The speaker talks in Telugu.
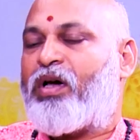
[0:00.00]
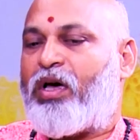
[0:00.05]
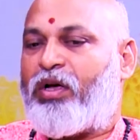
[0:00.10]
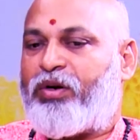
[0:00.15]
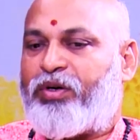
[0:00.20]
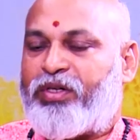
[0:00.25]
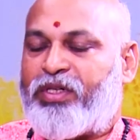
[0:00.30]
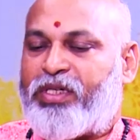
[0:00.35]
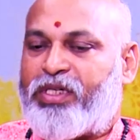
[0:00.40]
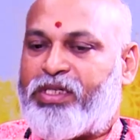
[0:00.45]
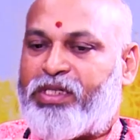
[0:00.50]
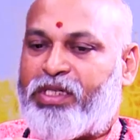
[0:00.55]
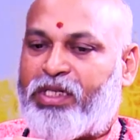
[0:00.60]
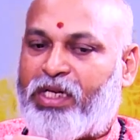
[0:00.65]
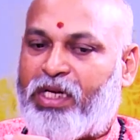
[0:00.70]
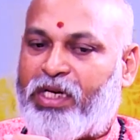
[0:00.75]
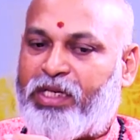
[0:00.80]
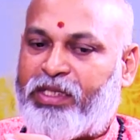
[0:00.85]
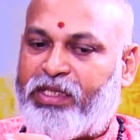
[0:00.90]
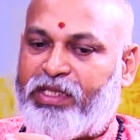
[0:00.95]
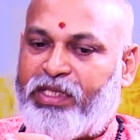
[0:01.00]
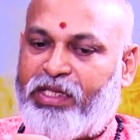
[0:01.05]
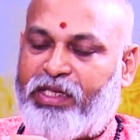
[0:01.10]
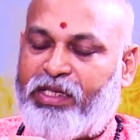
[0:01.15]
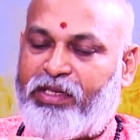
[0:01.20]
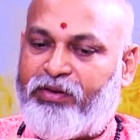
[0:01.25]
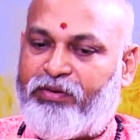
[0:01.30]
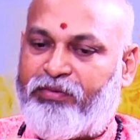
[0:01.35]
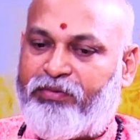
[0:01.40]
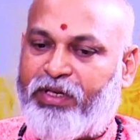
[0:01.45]
అరుణాచలానికి
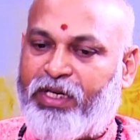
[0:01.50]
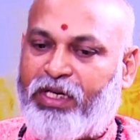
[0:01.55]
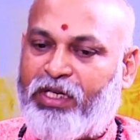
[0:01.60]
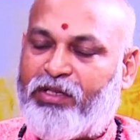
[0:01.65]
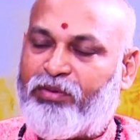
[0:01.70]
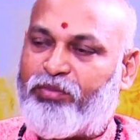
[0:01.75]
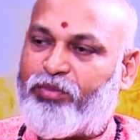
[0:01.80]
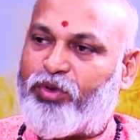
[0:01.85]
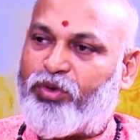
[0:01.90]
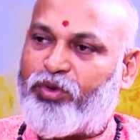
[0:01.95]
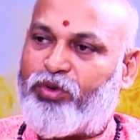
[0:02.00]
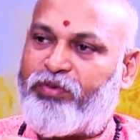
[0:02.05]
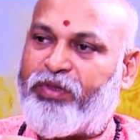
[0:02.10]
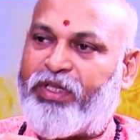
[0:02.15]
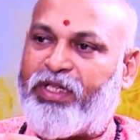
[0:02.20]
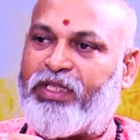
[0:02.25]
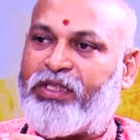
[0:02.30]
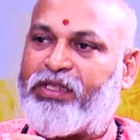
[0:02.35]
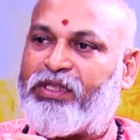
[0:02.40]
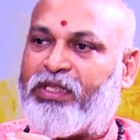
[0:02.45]
వెళ్ళక ముందు వెళ్ళిన